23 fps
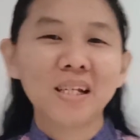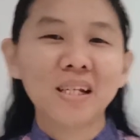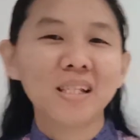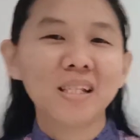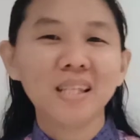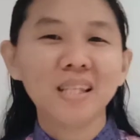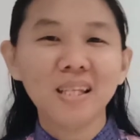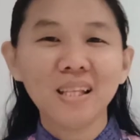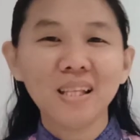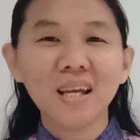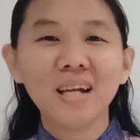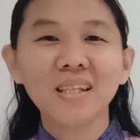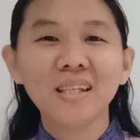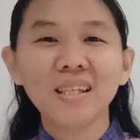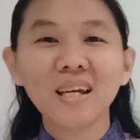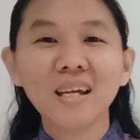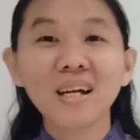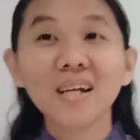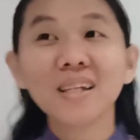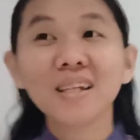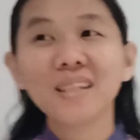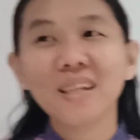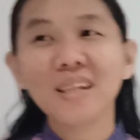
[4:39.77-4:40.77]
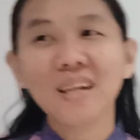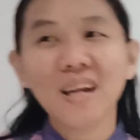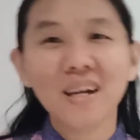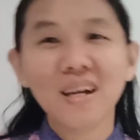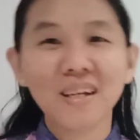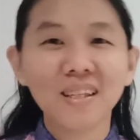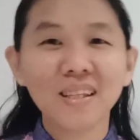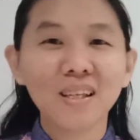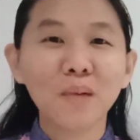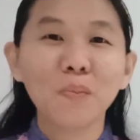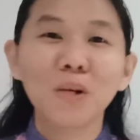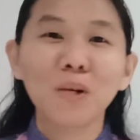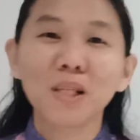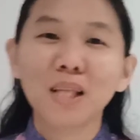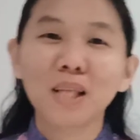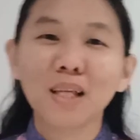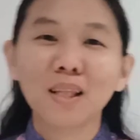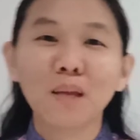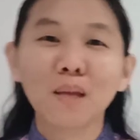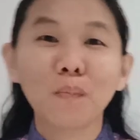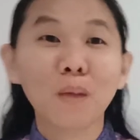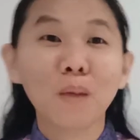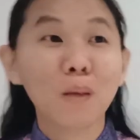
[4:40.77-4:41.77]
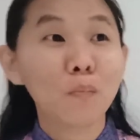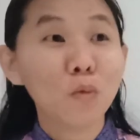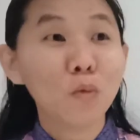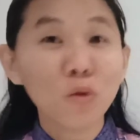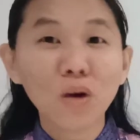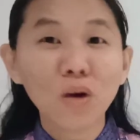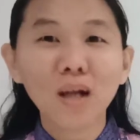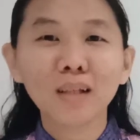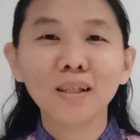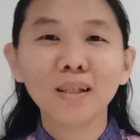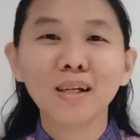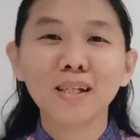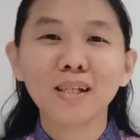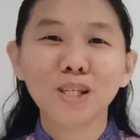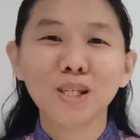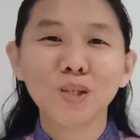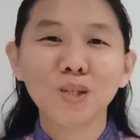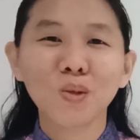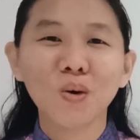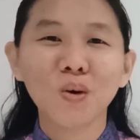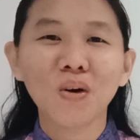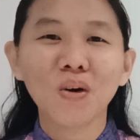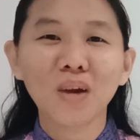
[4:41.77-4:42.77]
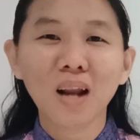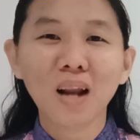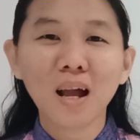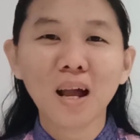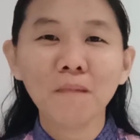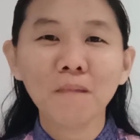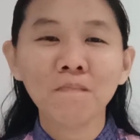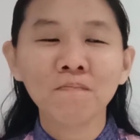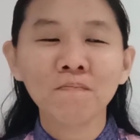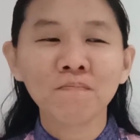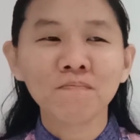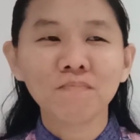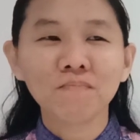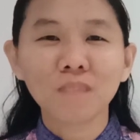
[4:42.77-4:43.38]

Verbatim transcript: Setidaknya ketika kita bertatapan muka dengan seseorang